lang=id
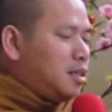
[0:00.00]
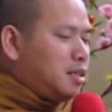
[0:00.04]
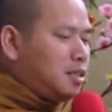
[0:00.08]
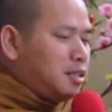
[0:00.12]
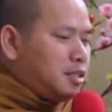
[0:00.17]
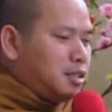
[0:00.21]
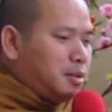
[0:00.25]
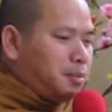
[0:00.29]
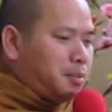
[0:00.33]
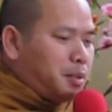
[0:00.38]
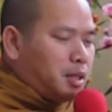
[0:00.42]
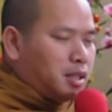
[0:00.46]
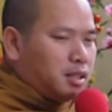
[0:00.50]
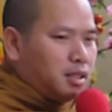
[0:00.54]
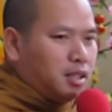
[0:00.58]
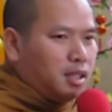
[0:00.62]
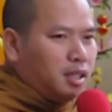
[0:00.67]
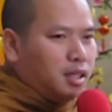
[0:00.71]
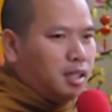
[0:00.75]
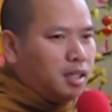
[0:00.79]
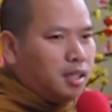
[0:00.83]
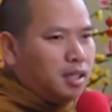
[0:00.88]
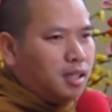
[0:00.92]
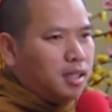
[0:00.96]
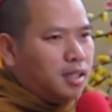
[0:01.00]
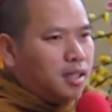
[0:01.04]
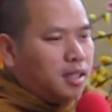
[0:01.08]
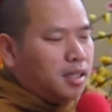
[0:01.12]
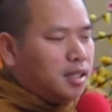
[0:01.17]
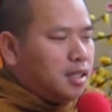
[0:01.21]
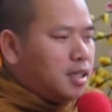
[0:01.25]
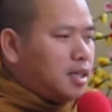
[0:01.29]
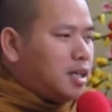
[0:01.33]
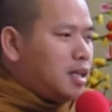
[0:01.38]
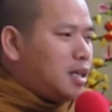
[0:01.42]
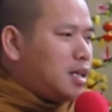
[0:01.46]
seperti
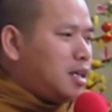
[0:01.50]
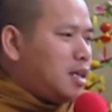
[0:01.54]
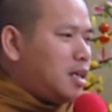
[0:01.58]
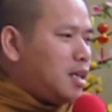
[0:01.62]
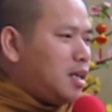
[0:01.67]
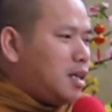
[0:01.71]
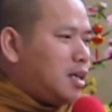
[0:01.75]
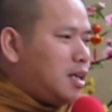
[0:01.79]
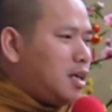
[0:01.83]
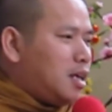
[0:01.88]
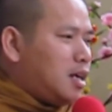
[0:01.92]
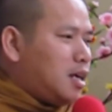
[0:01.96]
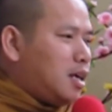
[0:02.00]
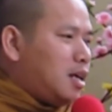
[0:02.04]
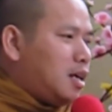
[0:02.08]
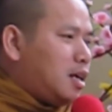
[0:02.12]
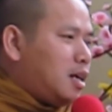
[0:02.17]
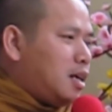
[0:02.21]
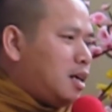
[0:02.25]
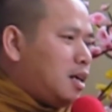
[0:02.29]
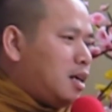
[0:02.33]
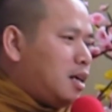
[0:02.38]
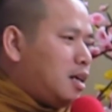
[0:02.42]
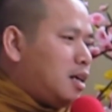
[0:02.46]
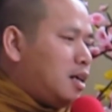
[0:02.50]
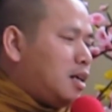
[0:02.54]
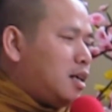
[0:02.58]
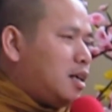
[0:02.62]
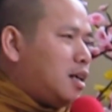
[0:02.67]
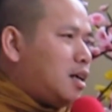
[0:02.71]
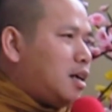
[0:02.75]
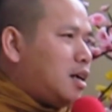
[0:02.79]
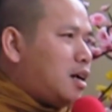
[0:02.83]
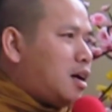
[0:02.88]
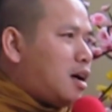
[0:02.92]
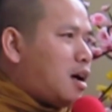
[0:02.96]
uh,
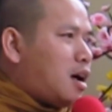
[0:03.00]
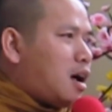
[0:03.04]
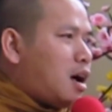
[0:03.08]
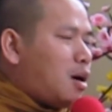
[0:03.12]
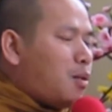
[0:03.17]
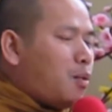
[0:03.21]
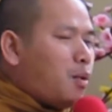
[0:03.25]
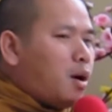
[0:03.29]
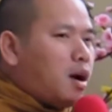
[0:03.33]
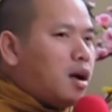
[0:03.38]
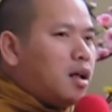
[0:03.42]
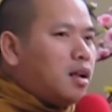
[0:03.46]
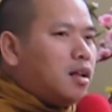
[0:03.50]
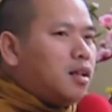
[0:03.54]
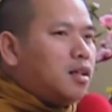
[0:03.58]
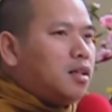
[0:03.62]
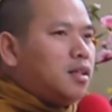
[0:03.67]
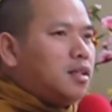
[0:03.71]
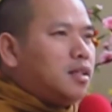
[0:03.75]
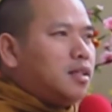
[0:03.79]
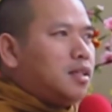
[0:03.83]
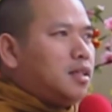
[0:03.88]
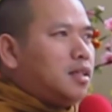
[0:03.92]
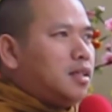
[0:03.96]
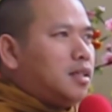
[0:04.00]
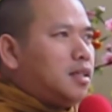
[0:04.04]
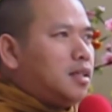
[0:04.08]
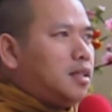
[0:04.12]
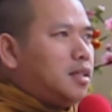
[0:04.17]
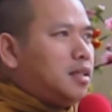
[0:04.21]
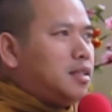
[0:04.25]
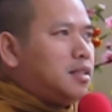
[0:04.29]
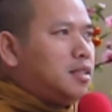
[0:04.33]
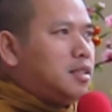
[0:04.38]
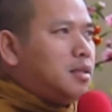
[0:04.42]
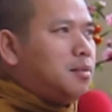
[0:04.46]
awal
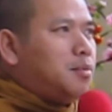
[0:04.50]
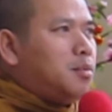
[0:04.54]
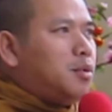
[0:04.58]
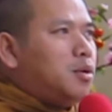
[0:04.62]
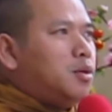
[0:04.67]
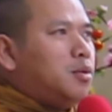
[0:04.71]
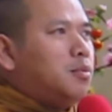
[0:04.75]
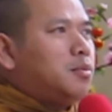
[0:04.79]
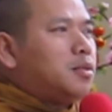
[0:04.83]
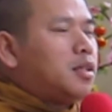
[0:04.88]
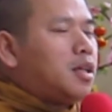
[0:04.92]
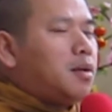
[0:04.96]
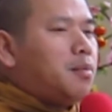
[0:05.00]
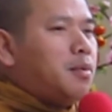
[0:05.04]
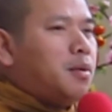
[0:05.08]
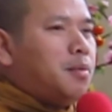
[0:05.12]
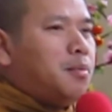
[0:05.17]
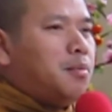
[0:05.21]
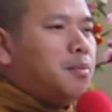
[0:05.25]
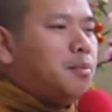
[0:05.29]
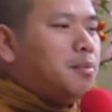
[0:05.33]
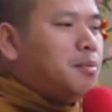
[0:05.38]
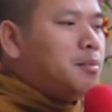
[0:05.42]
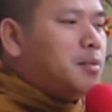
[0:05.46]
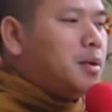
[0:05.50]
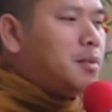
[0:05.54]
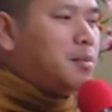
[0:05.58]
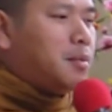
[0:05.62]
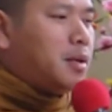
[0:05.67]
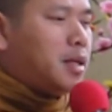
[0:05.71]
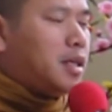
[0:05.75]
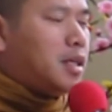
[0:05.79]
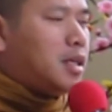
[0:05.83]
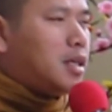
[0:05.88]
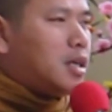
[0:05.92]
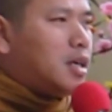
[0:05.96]
sebelum saya
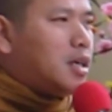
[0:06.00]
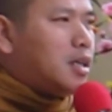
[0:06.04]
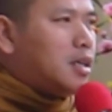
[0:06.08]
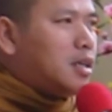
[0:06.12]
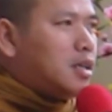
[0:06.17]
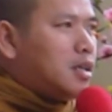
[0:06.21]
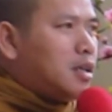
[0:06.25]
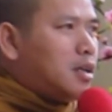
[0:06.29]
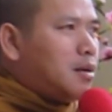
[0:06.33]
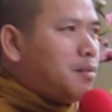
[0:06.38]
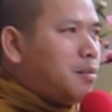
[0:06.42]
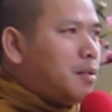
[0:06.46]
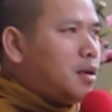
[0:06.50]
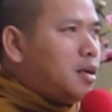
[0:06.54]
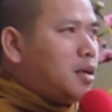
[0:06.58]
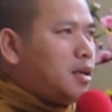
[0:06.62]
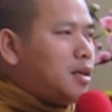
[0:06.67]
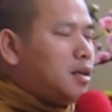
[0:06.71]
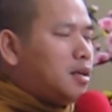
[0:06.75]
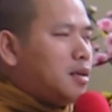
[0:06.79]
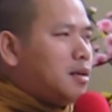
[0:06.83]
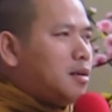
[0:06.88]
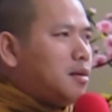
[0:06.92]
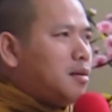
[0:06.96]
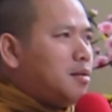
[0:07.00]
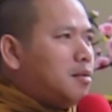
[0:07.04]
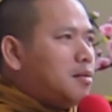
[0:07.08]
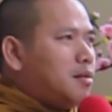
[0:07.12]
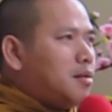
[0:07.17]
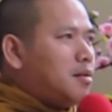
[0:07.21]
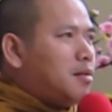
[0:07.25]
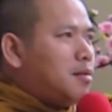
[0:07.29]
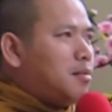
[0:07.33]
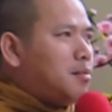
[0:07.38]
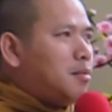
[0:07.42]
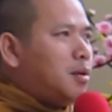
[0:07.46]
memberikan apa
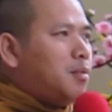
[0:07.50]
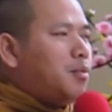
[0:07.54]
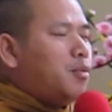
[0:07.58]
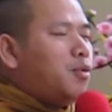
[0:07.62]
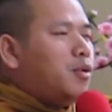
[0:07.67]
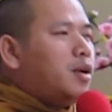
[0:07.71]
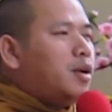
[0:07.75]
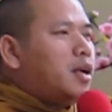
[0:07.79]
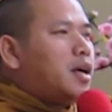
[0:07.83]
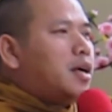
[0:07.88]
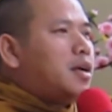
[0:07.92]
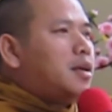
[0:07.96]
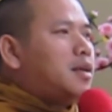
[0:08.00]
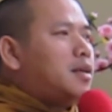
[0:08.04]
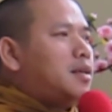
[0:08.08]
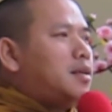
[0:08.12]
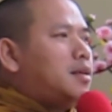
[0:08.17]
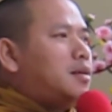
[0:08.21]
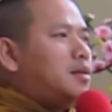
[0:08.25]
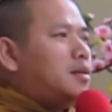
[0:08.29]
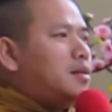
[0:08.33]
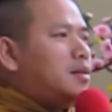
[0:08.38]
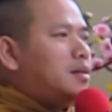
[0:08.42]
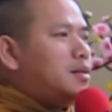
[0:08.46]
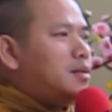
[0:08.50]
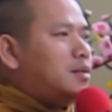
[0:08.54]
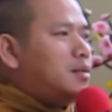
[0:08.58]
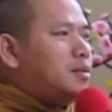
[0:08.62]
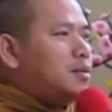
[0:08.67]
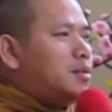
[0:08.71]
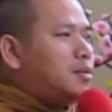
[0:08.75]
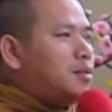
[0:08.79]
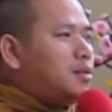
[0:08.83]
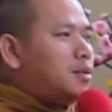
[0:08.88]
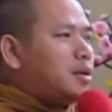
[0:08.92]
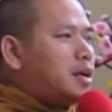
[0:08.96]
memulai
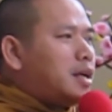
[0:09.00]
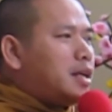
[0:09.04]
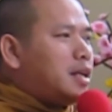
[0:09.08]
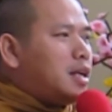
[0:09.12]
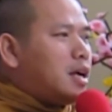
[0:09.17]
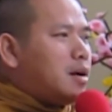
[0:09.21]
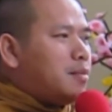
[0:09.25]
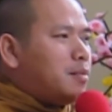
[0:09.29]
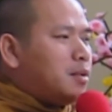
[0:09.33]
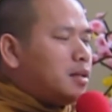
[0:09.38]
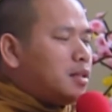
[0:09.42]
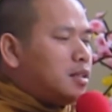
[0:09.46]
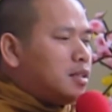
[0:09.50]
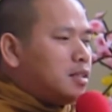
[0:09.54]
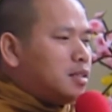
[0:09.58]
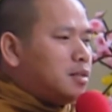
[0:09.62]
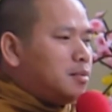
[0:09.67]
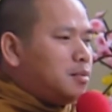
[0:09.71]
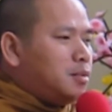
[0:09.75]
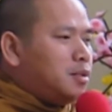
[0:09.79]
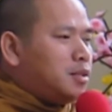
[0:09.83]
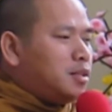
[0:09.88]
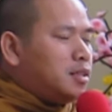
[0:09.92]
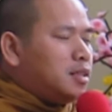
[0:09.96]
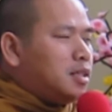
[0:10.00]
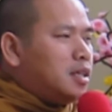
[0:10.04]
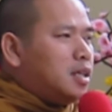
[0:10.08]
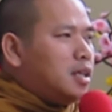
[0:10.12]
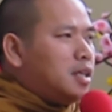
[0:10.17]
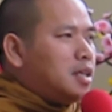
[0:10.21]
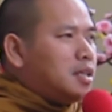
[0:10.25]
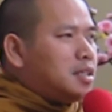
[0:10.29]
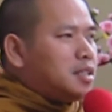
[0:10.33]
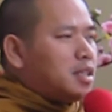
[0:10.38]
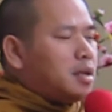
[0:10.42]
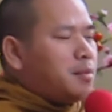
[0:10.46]
uraian dhamma tersebut
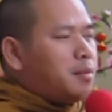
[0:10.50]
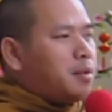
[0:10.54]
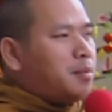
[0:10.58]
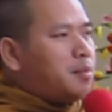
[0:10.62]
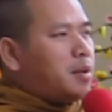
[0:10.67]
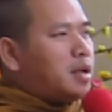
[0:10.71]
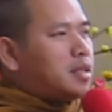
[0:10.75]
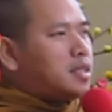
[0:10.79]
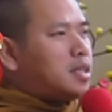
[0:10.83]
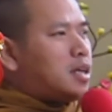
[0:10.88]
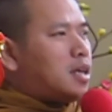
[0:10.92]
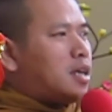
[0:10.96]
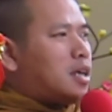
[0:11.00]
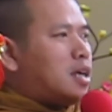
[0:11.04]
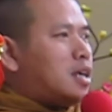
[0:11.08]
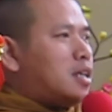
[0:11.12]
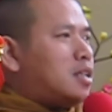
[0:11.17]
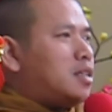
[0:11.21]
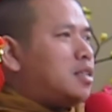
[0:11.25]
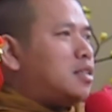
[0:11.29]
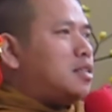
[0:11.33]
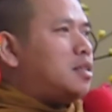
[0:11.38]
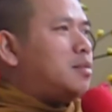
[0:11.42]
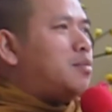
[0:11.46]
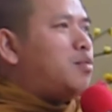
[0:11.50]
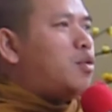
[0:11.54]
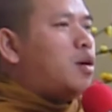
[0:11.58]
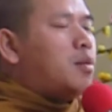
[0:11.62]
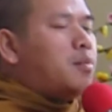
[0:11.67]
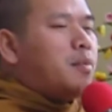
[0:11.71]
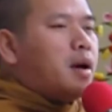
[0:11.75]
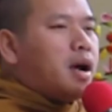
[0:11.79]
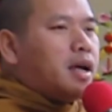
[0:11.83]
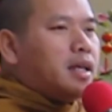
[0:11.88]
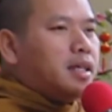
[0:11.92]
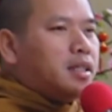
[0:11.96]
saya membacakan sebuah
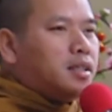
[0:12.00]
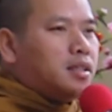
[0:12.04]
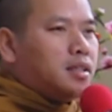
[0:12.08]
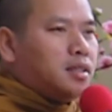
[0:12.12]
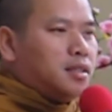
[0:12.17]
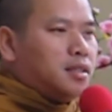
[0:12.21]
bait